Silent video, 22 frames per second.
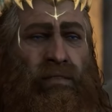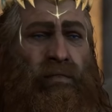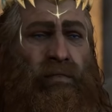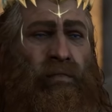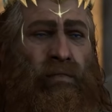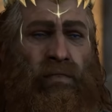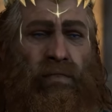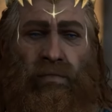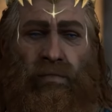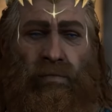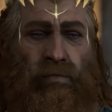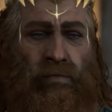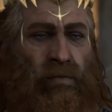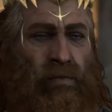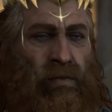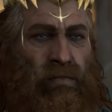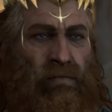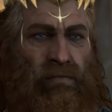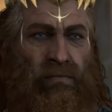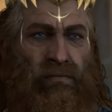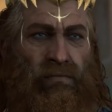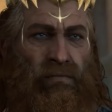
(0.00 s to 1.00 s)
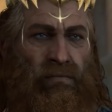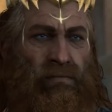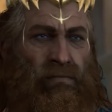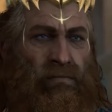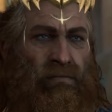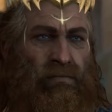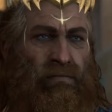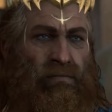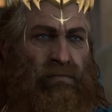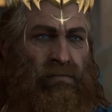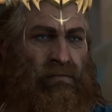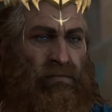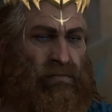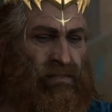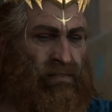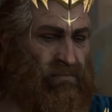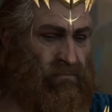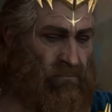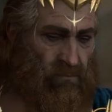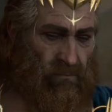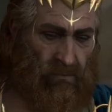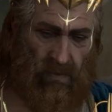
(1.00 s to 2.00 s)
convivenza, gli
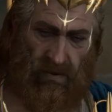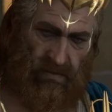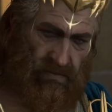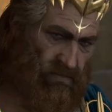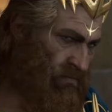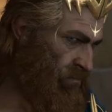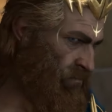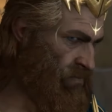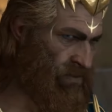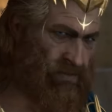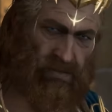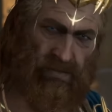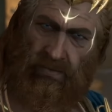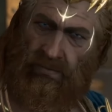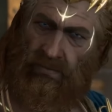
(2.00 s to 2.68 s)
Isu entrarono in